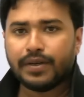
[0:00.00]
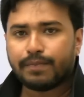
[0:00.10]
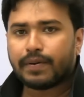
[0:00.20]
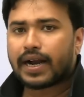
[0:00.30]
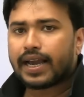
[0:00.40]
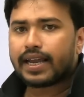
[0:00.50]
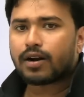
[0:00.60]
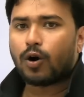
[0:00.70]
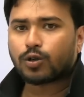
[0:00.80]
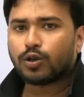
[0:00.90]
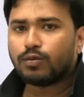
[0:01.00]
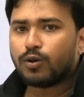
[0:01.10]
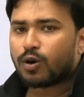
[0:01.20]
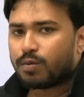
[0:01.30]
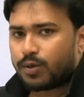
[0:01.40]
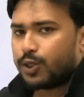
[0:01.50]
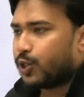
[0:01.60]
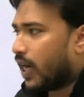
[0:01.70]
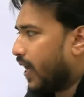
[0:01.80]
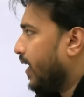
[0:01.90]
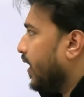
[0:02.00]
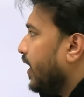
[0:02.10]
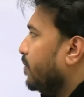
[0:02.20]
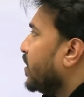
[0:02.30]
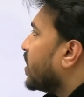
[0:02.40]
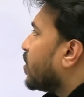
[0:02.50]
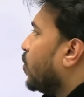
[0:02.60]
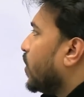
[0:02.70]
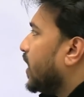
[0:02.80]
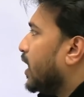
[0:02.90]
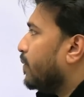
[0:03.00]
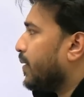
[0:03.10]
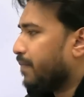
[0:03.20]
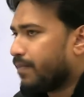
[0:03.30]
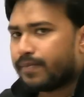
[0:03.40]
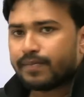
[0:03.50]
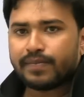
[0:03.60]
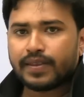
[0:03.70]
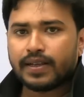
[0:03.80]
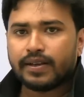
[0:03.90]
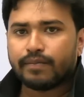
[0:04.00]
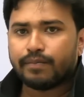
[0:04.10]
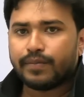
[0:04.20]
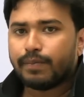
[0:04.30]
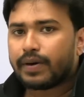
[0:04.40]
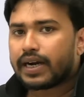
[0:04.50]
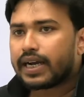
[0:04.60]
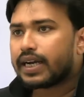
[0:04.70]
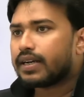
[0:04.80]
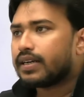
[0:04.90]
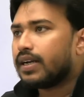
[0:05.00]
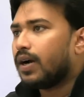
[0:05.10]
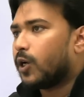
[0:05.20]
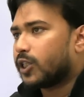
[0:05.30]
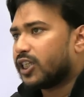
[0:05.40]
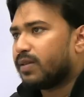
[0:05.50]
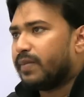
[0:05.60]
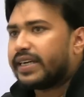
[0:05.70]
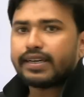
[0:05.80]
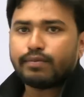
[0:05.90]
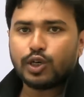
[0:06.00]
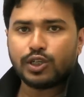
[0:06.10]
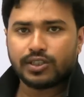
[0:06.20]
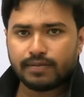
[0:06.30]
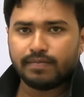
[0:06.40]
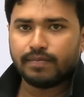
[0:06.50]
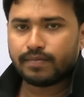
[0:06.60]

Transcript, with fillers: বিপাকের গঠনমূলক পর্যায় নিম্নের কোনটি হবে বিপাক অর্থাৎ মেটাবলিজম